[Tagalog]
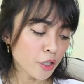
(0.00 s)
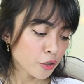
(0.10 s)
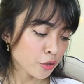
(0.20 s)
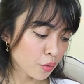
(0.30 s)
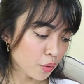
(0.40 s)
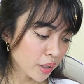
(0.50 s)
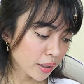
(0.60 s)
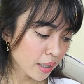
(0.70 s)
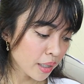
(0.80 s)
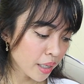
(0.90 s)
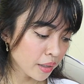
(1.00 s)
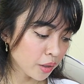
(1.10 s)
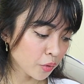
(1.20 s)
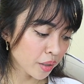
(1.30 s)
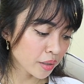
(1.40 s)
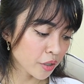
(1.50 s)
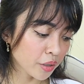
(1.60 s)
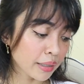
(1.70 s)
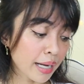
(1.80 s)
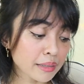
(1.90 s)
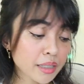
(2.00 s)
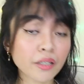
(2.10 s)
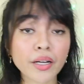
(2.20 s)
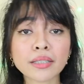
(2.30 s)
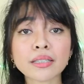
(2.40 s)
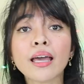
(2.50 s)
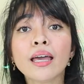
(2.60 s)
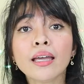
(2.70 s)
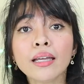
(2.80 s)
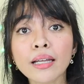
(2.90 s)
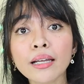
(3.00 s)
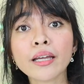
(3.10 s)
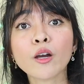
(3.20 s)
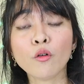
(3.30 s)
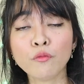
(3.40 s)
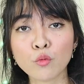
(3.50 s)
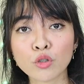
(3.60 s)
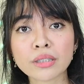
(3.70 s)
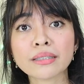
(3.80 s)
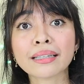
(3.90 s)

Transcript: So, ang nakalagay dito is, ayun, accelerates healing of wounds.